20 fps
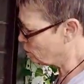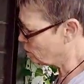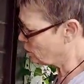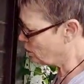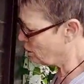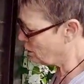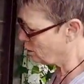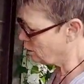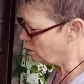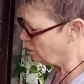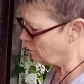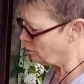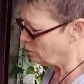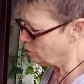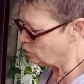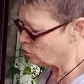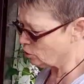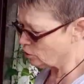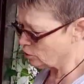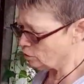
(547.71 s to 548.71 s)
старой
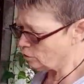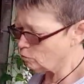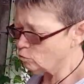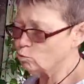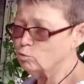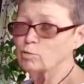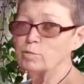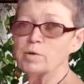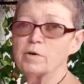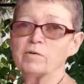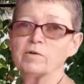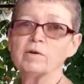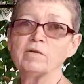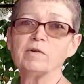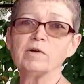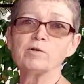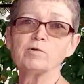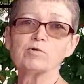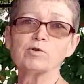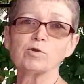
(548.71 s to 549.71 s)
наволочки. Это внук у меня
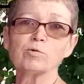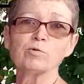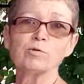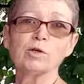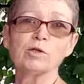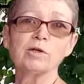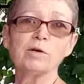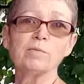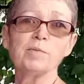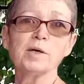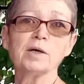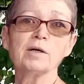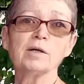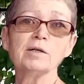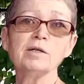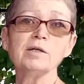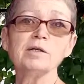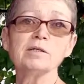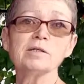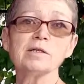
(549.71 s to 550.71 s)
воевать уже куда-то бегал.
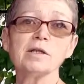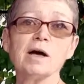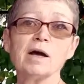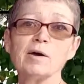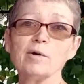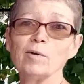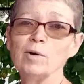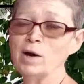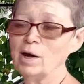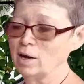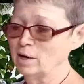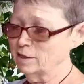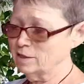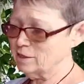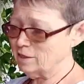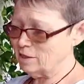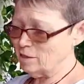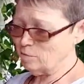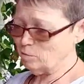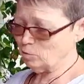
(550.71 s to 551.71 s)
Не знаю, с
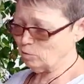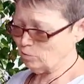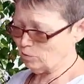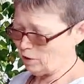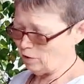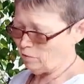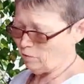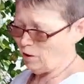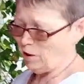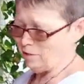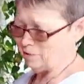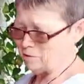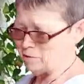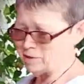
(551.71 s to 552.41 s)
кем он воевал,